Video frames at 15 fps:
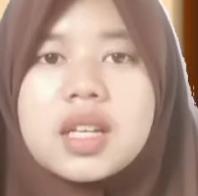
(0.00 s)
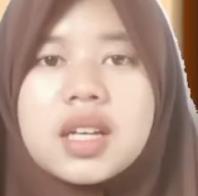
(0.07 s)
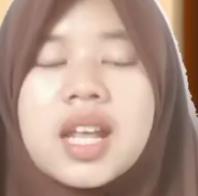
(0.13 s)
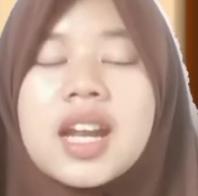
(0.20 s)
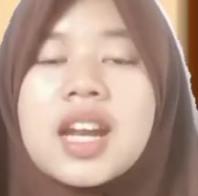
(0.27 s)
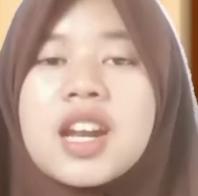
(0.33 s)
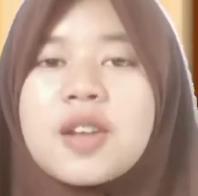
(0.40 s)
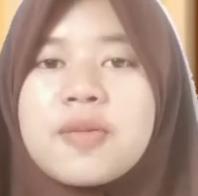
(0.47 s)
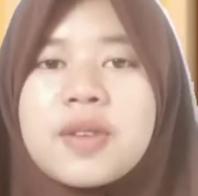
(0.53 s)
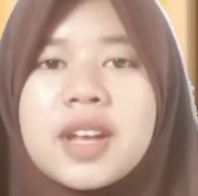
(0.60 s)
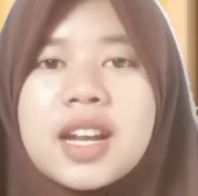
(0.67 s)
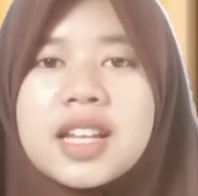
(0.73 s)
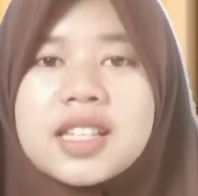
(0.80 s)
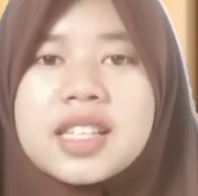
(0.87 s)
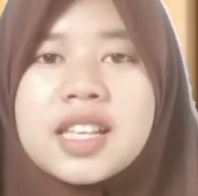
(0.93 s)
dan
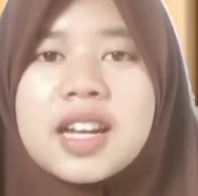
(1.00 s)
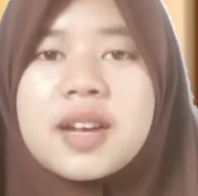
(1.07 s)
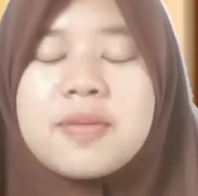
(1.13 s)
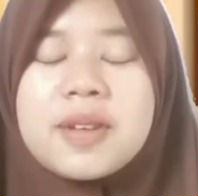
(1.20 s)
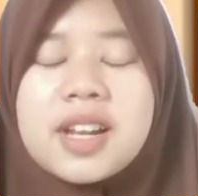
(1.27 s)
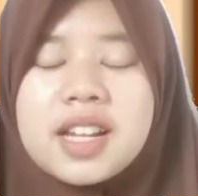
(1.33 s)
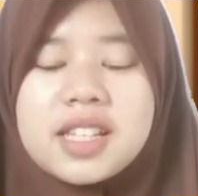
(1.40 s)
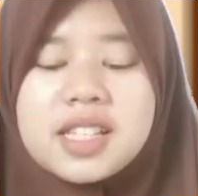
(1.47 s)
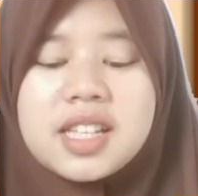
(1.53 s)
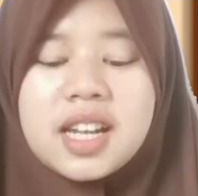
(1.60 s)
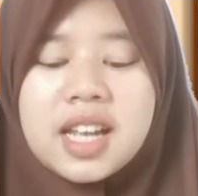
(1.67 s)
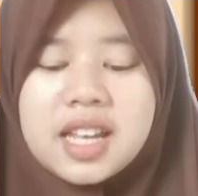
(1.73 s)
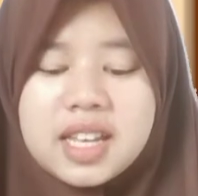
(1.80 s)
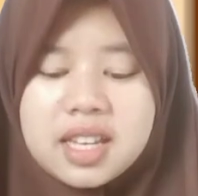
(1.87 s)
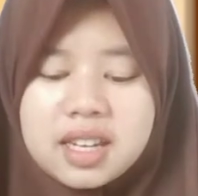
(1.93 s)
referensi-referensi
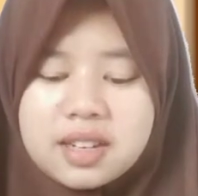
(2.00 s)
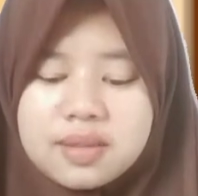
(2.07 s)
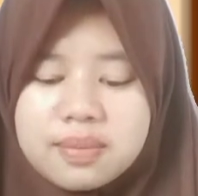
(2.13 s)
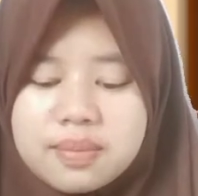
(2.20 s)
lain.